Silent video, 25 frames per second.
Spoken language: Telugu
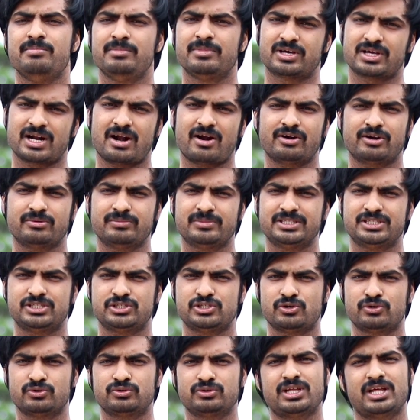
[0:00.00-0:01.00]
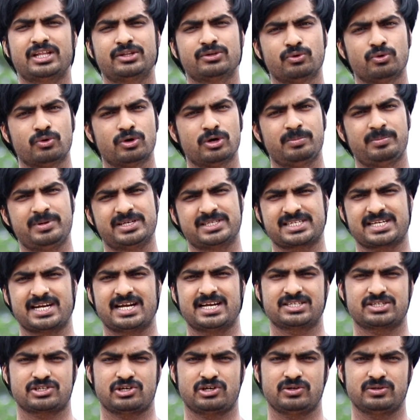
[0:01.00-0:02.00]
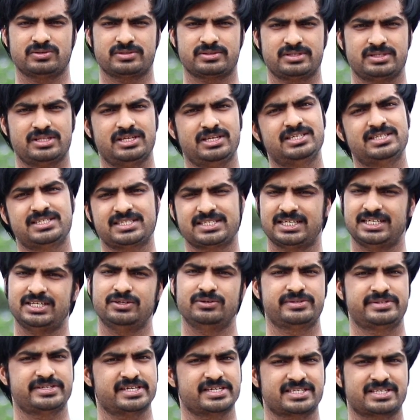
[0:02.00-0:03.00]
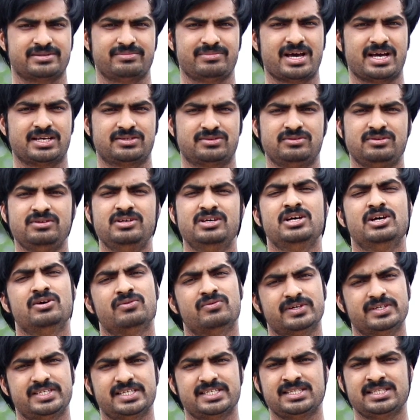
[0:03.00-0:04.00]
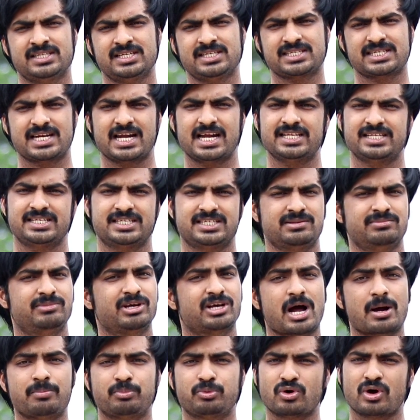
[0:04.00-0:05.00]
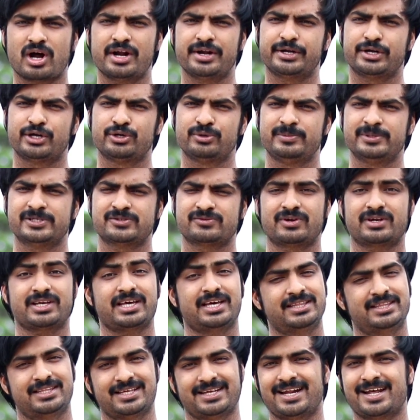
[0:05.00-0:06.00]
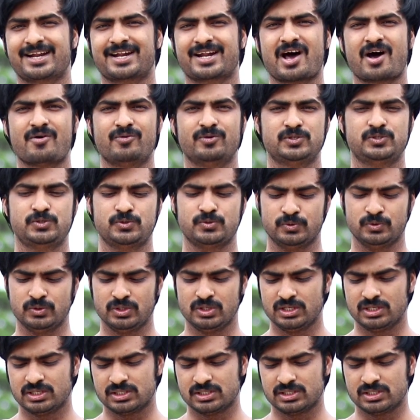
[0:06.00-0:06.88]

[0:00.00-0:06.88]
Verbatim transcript: మీకు రావడం అయితే జరుగుతుంది అది గూగుల్ పే స్క్రాచ్ కార్డ్ వస్తుంది ఇన్స్టెంట్ వచ్చేస్తుంది మాక్సిమం వచ్చేసిన స్క్రాచ్ చేస్తే మీకు అప్ టు హండ్రెడ్ రూపీస్ వరకు ఎంతైనా రావచ్చు